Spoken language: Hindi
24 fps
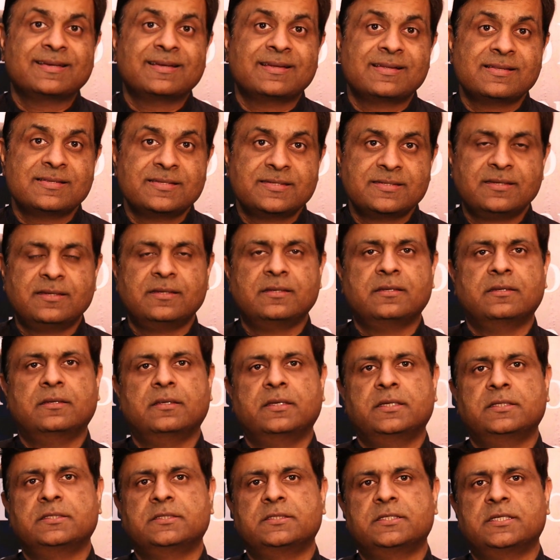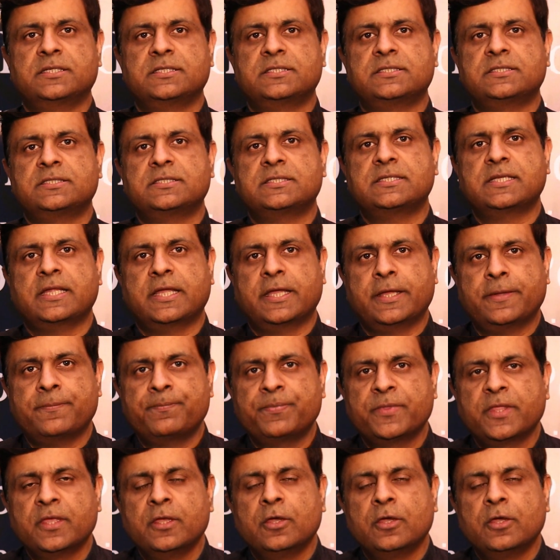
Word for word: कल्चरल इंटरेस्ट हैं